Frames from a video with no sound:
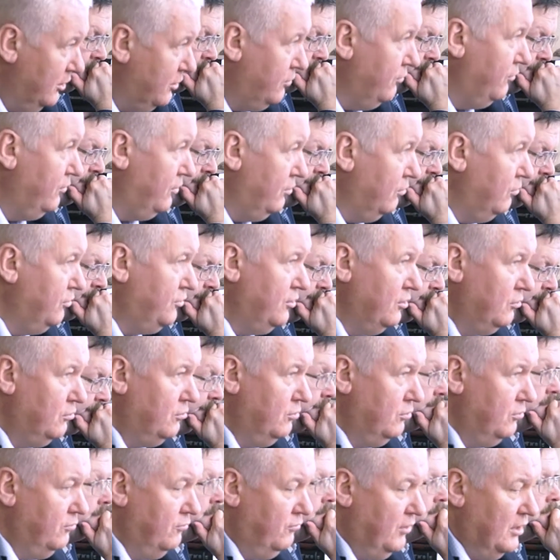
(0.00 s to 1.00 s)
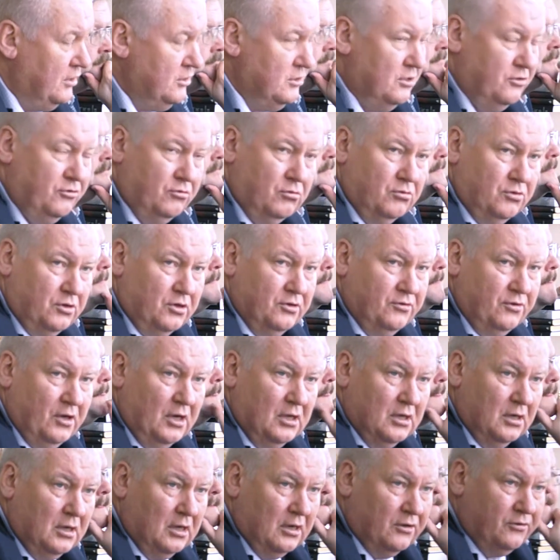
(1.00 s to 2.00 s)
При сотрудничестве с нашим университетом
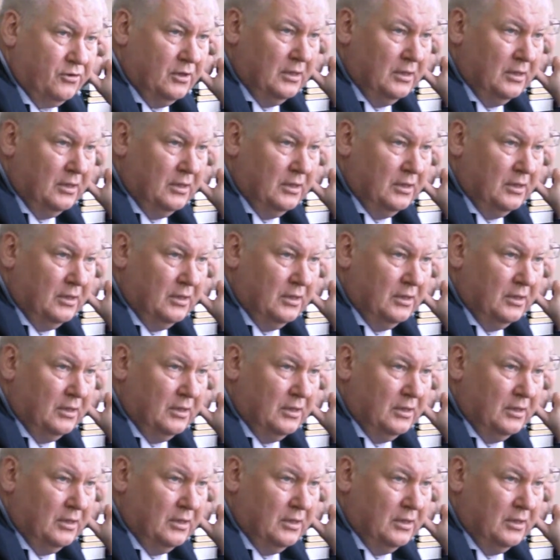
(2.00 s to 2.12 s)
будут